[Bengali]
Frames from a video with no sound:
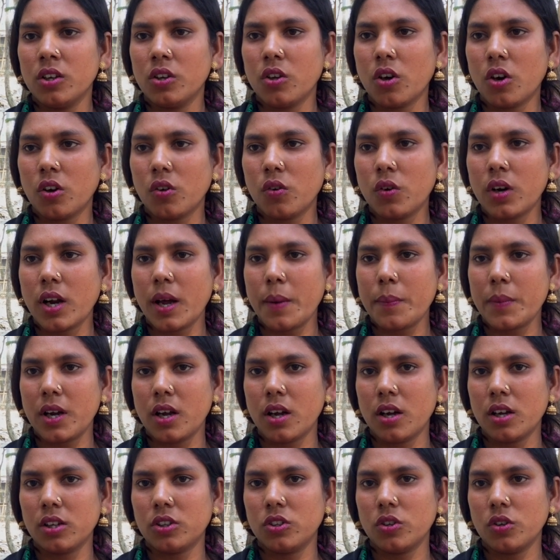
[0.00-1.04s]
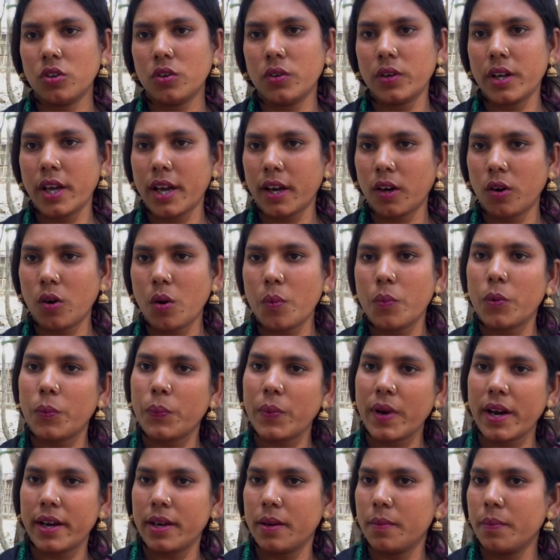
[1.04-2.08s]
তখন আমরা তো এক কোমর
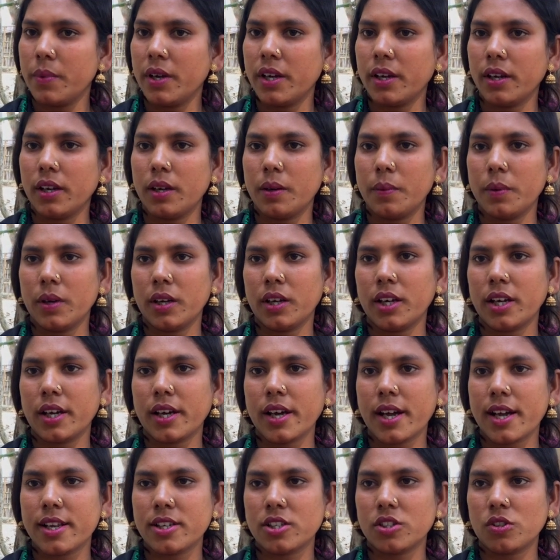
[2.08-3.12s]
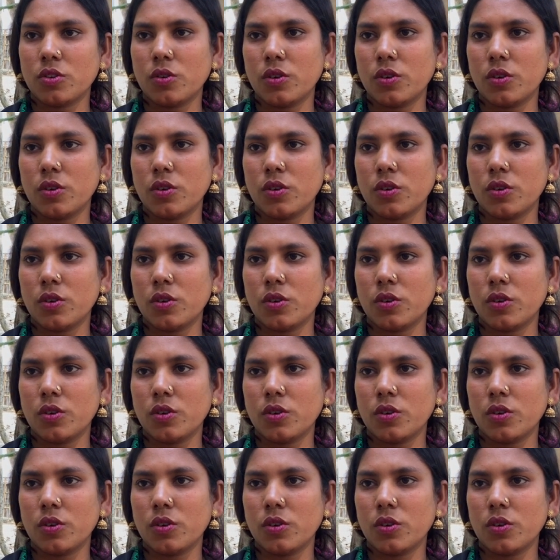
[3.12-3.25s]
পানি ভেঙে ভেঙে কাজ